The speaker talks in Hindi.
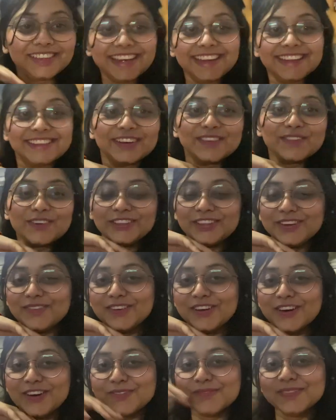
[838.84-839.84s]
दैट्स इट फॉर द
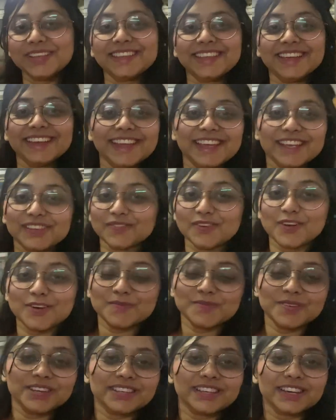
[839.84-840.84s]
ब्लॉग मिलते हैं नेक्स्ट ब्लॉग
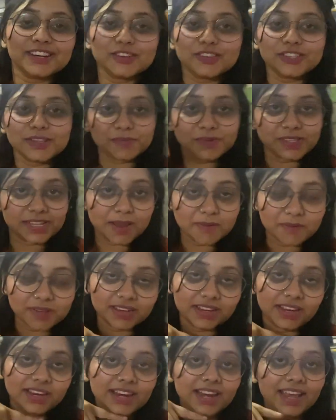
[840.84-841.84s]
में जरूर सब्सक्राइब कर
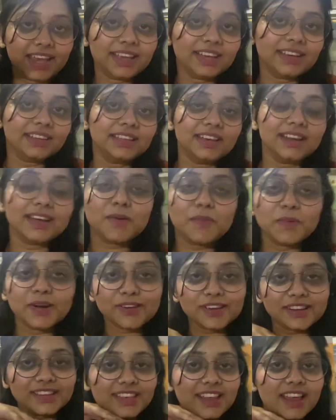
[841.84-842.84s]
लेना लाइक कर देना
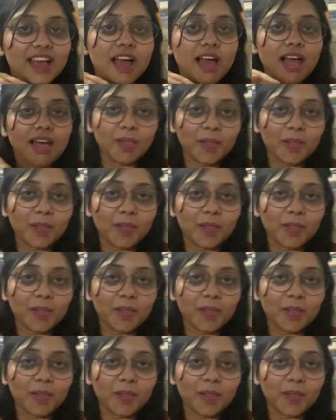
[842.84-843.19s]
कमेंट कर देना